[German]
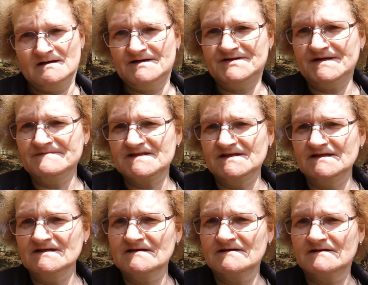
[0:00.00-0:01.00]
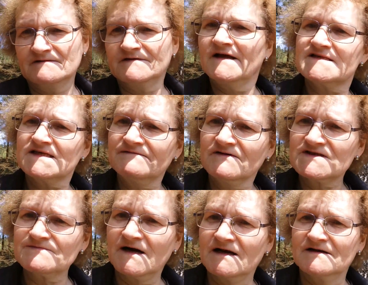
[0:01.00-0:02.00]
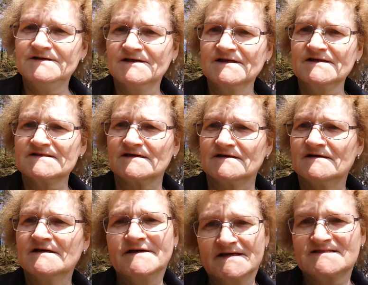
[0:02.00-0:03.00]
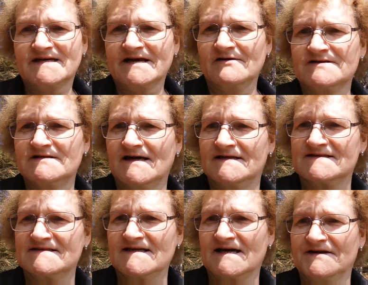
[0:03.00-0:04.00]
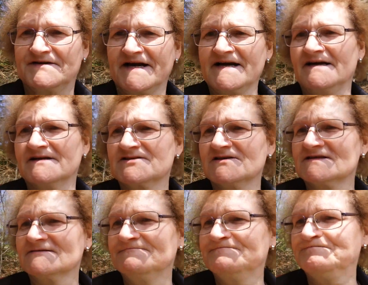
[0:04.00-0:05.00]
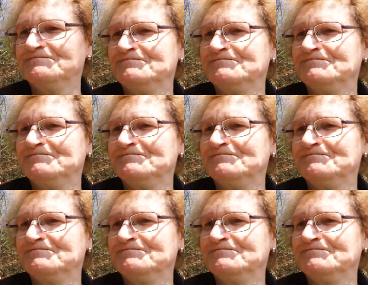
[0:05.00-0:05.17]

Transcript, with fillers: In dem Sinne, vielleicht sehen wir uns mal hier in Riese. Ich zeige euch die ganzen Sachen. Danke, tschüss.